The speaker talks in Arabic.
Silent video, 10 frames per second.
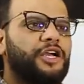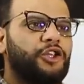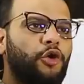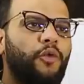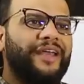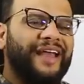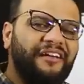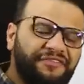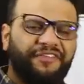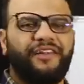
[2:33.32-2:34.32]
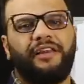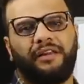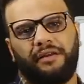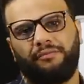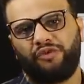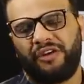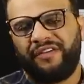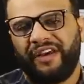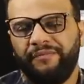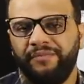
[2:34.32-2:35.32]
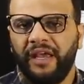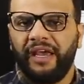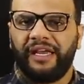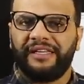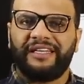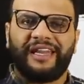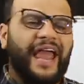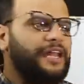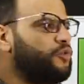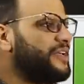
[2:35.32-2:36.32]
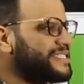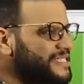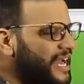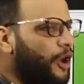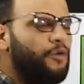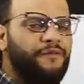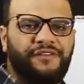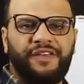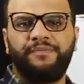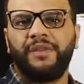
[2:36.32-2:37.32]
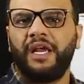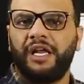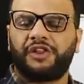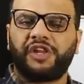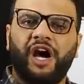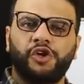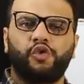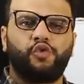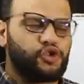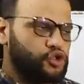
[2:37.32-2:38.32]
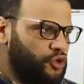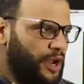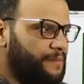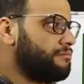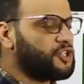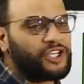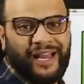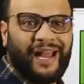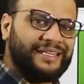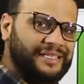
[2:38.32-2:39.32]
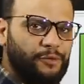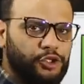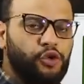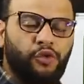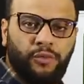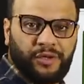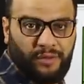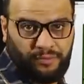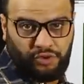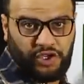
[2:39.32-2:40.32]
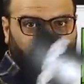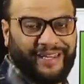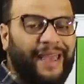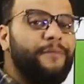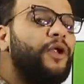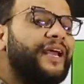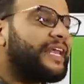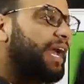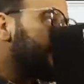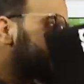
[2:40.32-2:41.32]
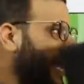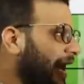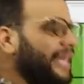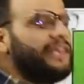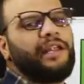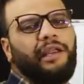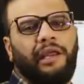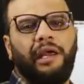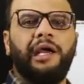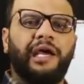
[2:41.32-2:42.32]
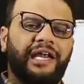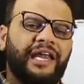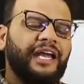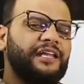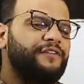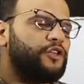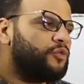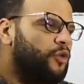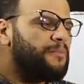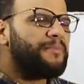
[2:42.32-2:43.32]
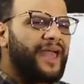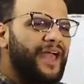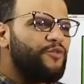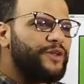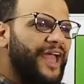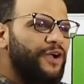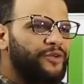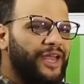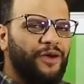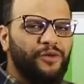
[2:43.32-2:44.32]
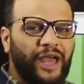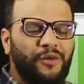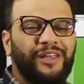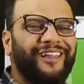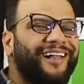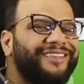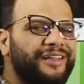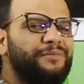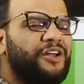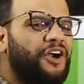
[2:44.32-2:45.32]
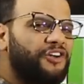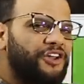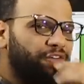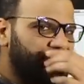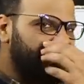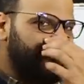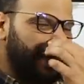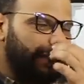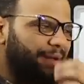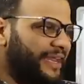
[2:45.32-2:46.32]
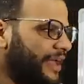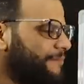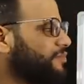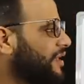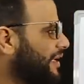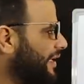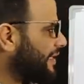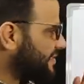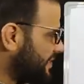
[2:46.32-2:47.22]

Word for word: ان هو يغفل مدافعي النادي الاهلي ويسرقهم في التحرك والسرعه مش هنحل زي ما قلت لكم المباراه بشكل كامل ولكن عايز احلل الهدف لانه مهم قوي قوي قوي قوي الغلطه دي بتتكرر في النادي الاهلي بقالها كذا